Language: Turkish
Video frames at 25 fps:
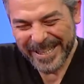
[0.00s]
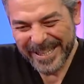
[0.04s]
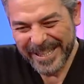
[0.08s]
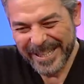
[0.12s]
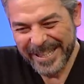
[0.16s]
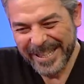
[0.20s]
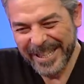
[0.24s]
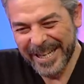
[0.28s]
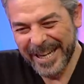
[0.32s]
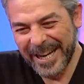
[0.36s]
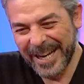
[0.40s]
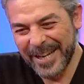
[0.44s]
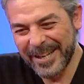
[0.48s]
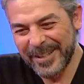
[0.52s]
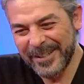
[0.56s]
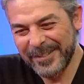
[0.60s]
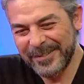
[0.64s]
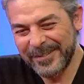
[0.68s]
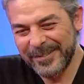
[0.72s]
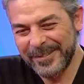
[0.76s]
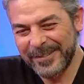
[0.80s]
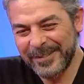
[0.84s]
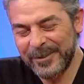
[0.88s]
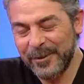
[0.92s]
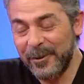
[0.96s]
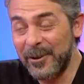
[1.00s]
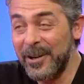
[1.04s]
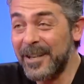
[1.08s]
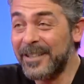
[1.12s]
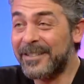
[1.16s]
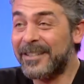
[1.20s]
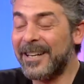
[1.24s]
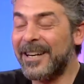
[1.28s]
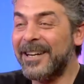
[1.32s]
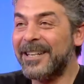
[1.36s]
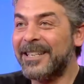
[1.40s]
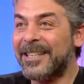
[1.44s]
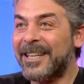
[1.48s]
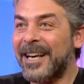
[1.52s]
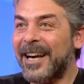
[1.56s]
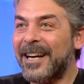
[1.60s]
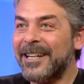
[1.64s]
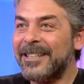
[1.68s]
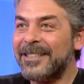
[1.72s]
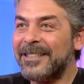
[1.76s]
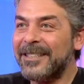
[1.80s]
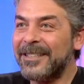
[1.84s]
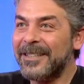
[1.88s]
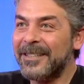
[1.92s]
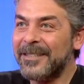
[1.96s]
Ya öyle denk
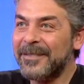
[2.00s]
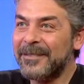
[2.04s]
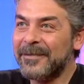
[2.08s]
geldi.